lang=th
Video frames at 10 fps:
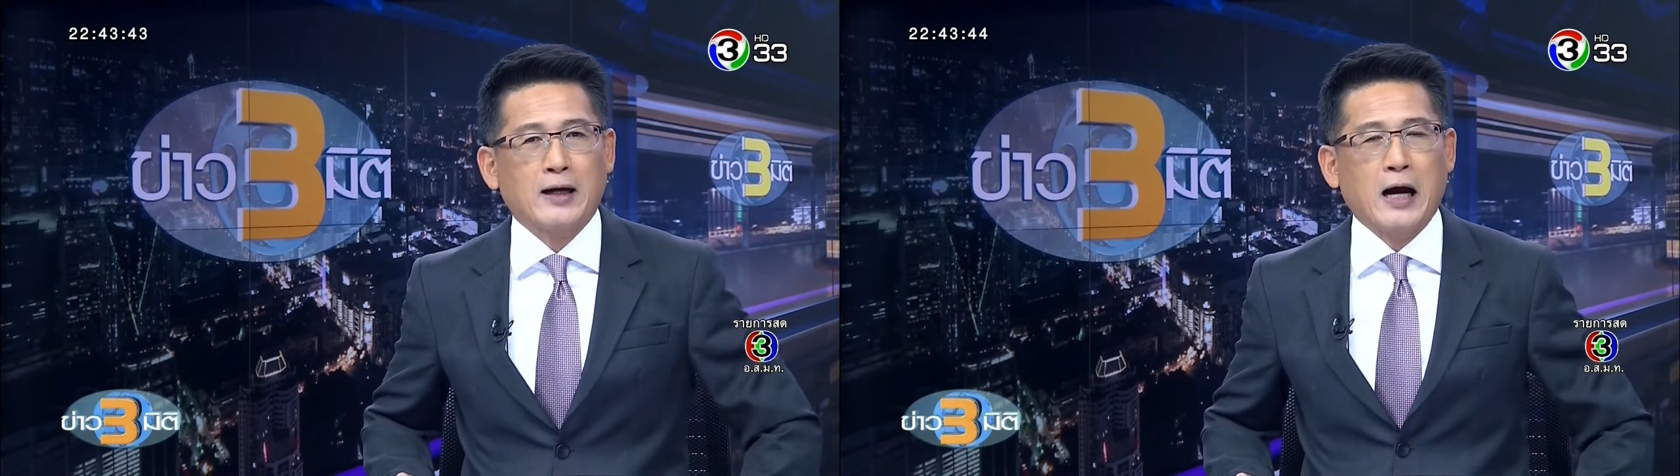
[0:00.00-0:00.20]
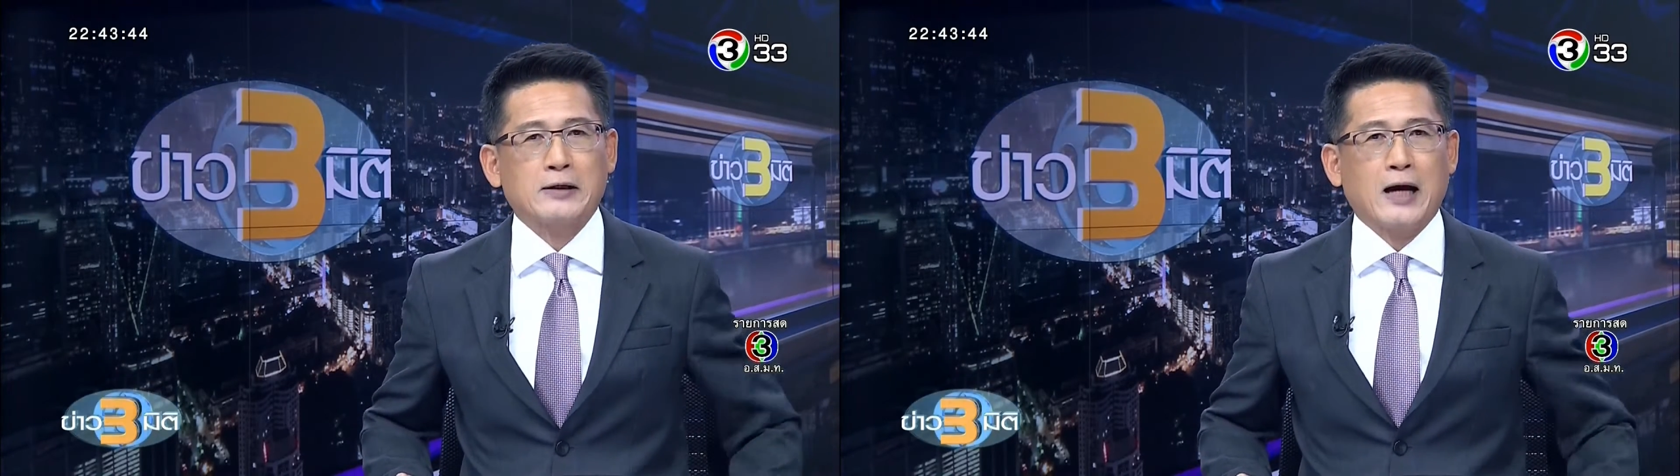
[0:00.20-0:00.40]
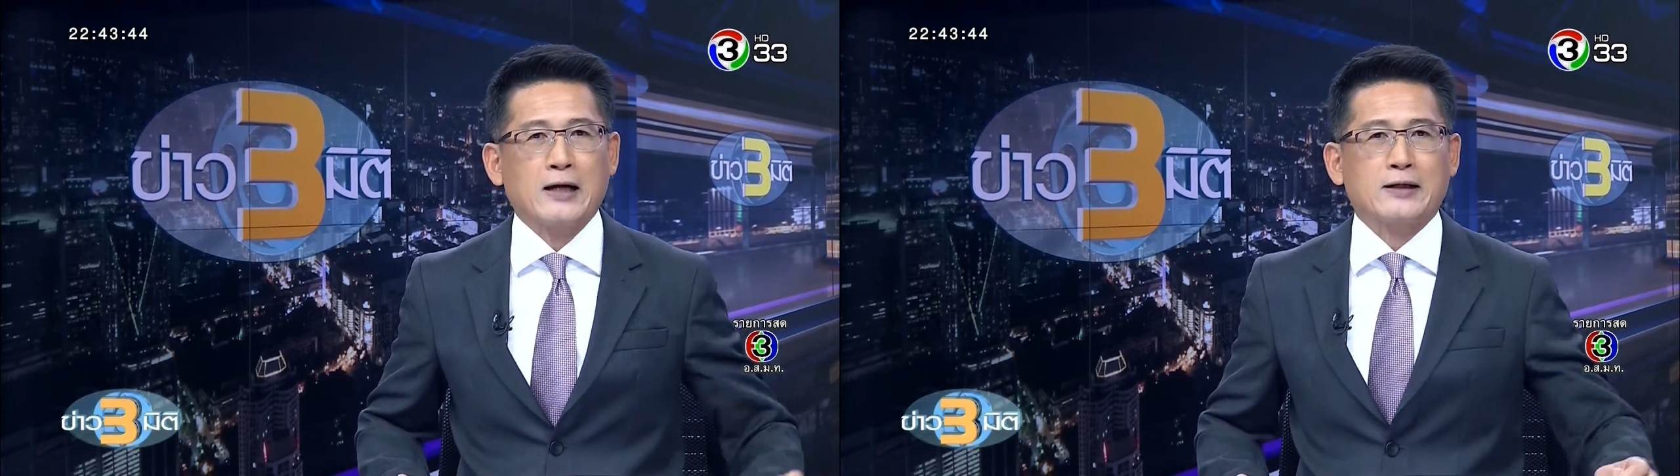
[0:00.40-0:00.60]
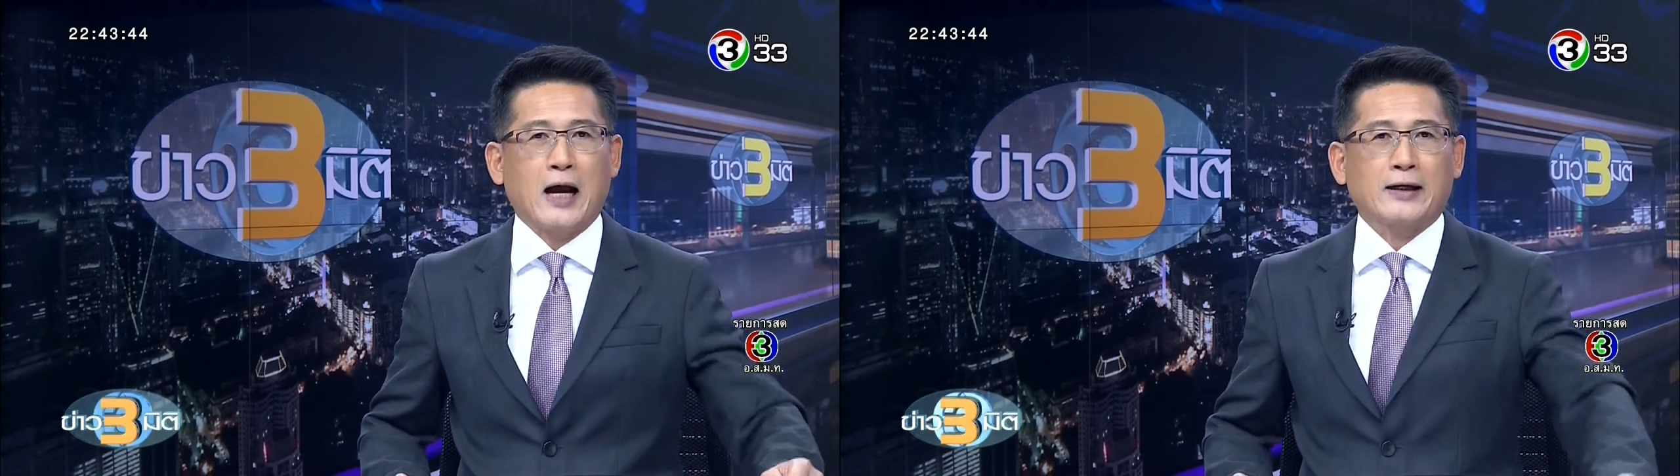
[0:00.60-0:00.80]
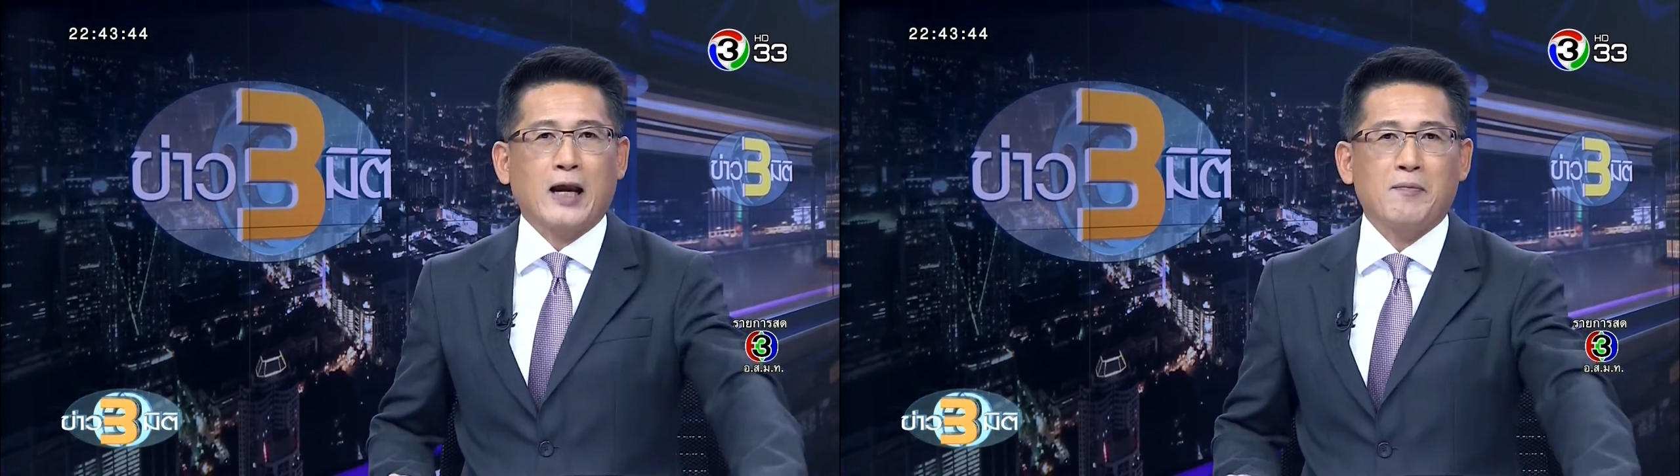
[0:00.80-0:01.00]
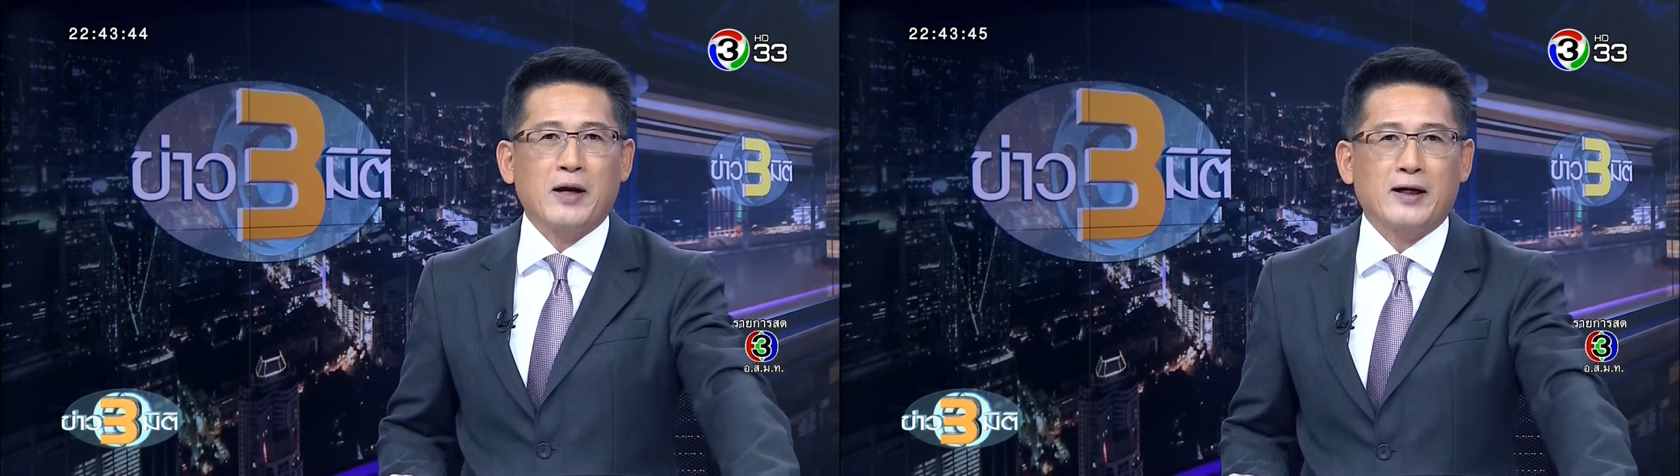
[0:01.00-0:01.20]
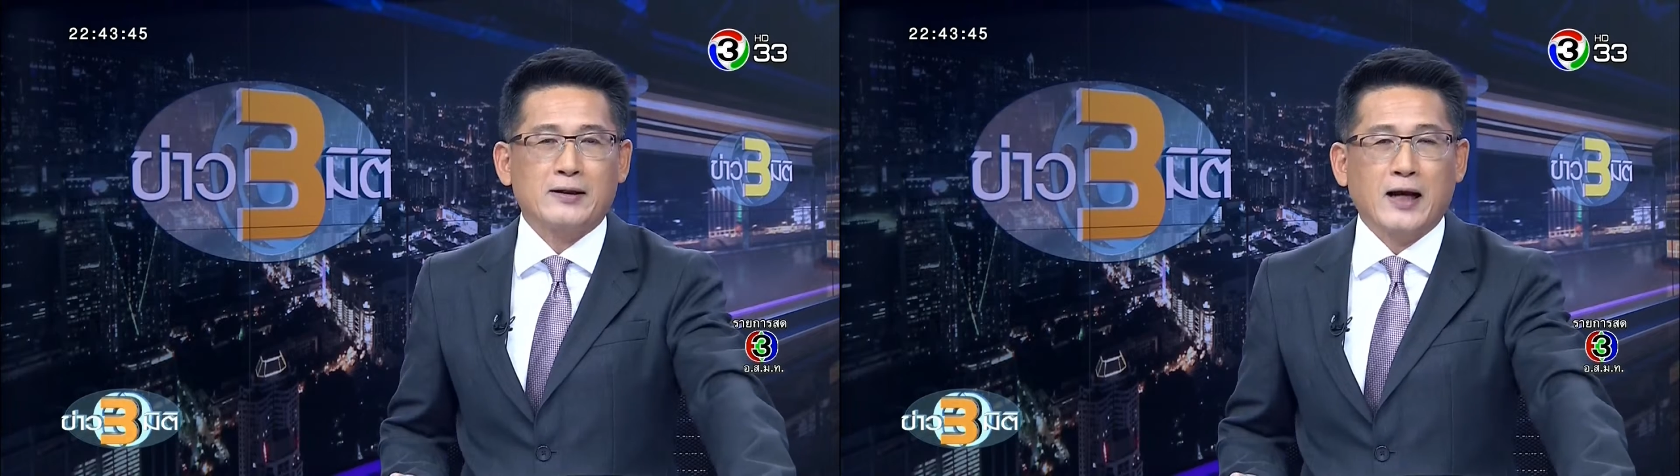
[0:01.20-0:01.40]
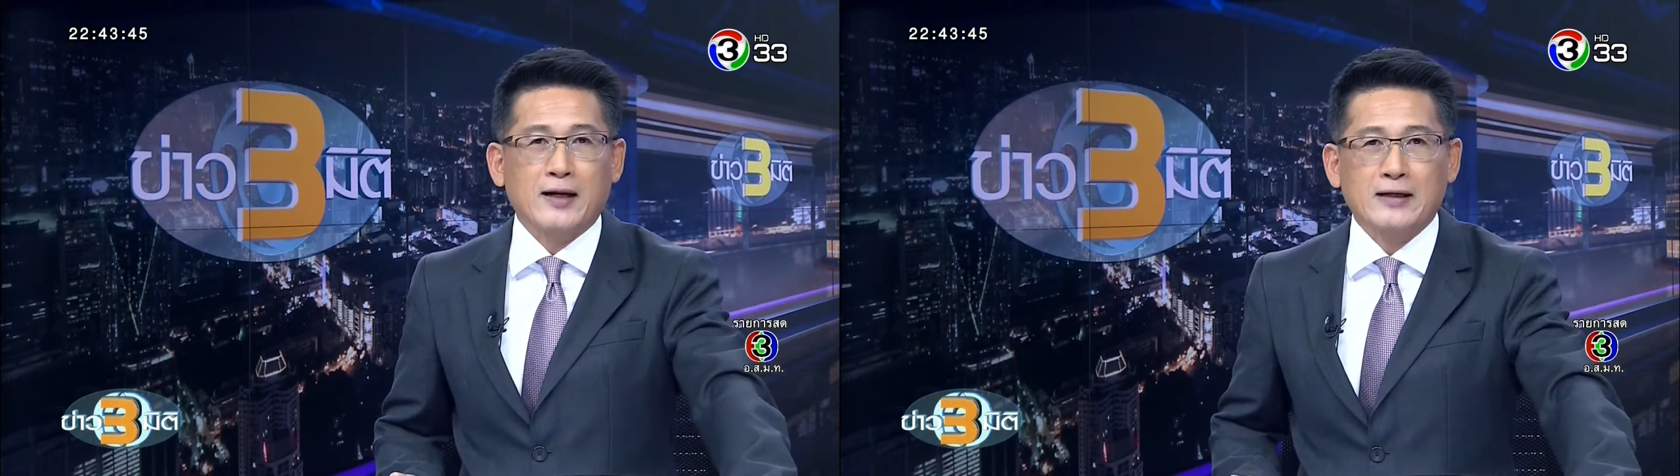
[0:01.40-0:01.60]
การใช้สารเคมีเก
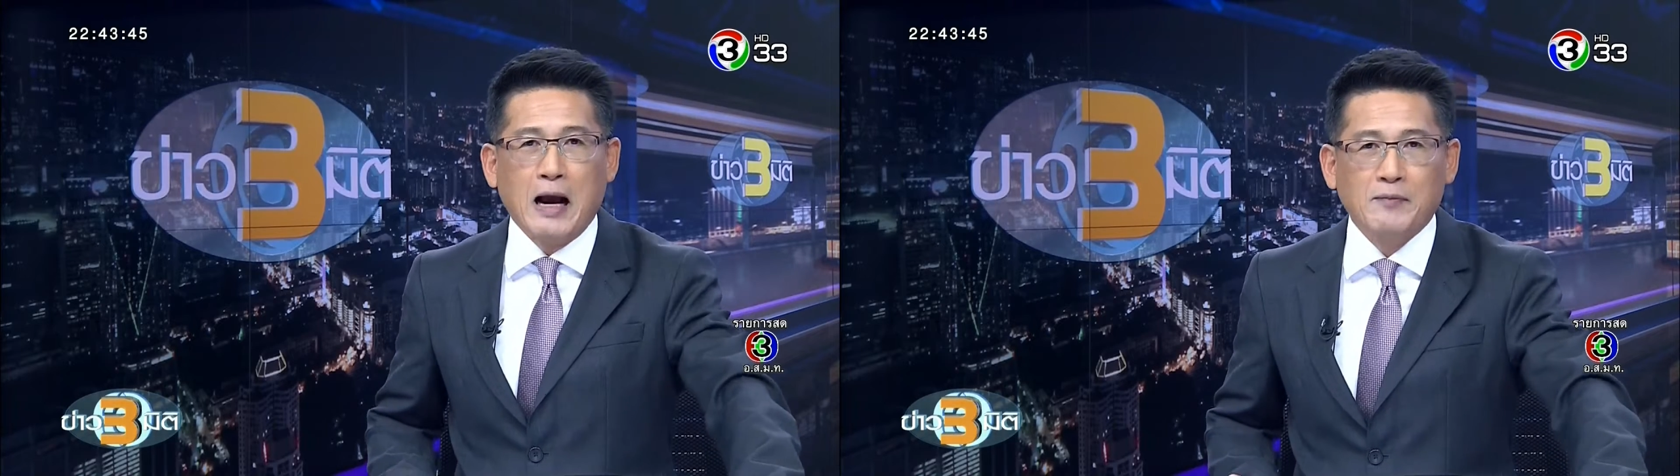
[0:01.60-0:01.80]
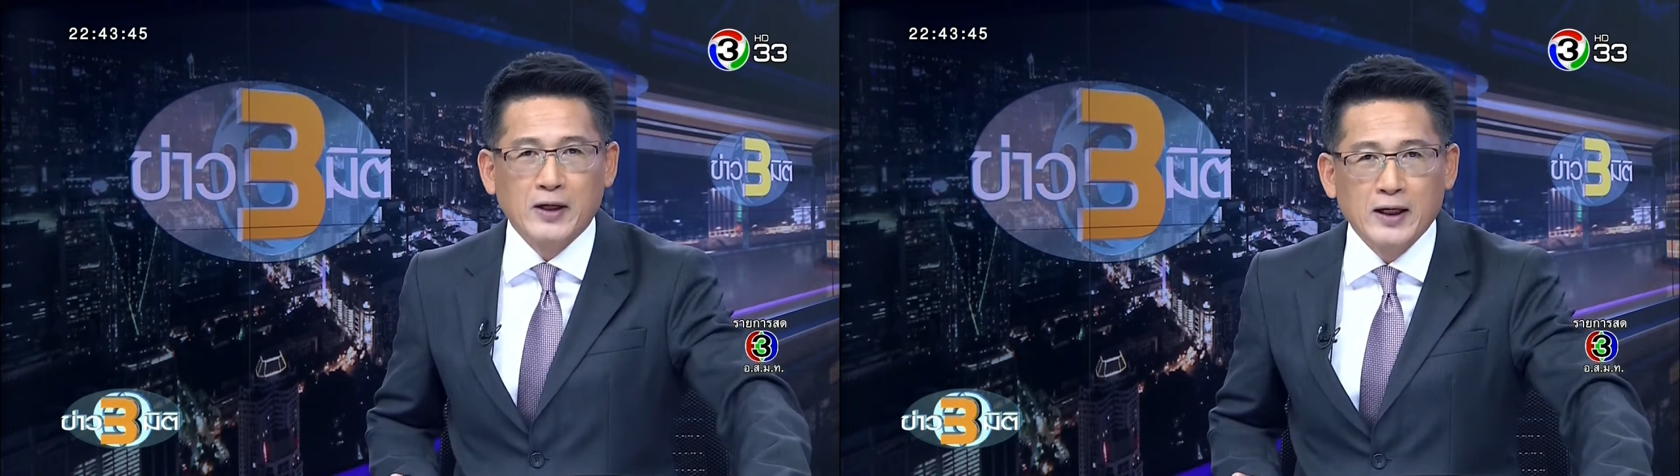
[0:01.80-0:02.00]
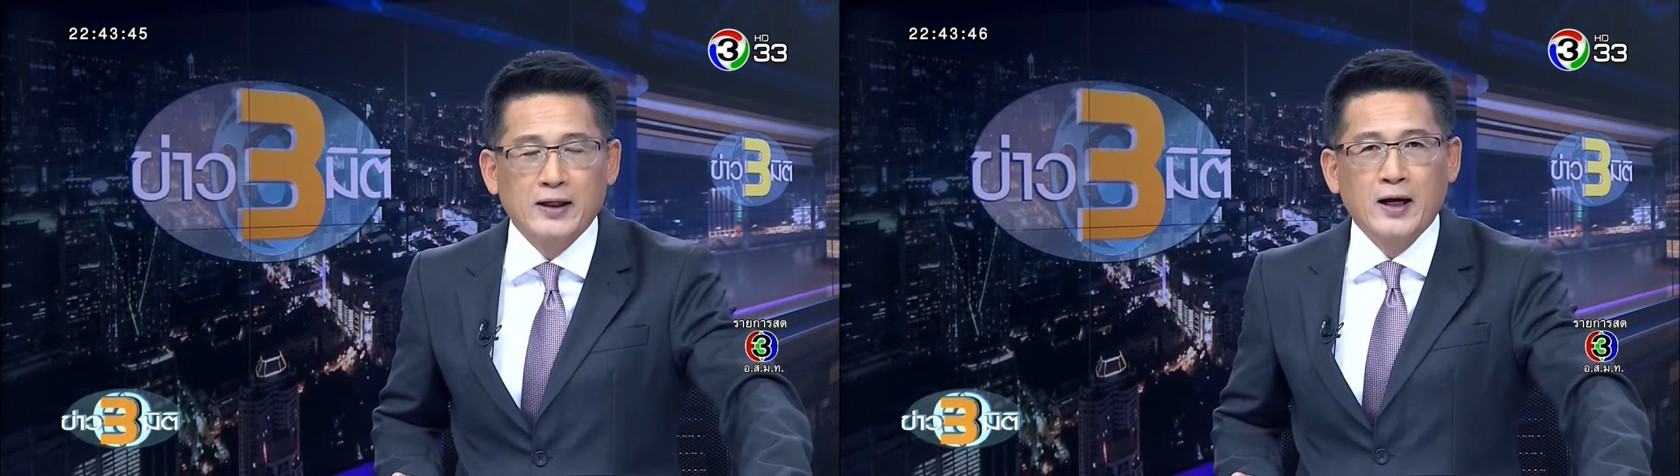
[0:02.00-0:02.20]
ษตร 3 ชนิด